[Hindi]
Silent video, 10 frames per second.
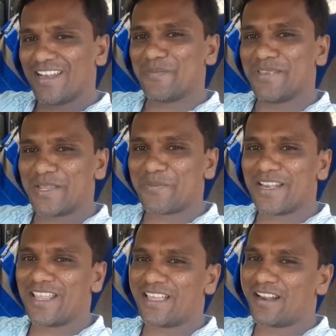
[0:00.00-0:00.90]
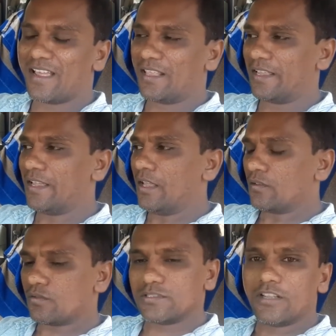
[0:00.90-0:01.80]
लिपसिंग मैंने कराया है
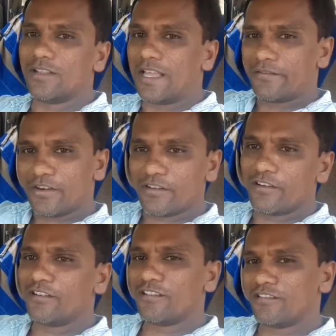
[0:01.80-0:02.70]
तो चलो यार वीडियो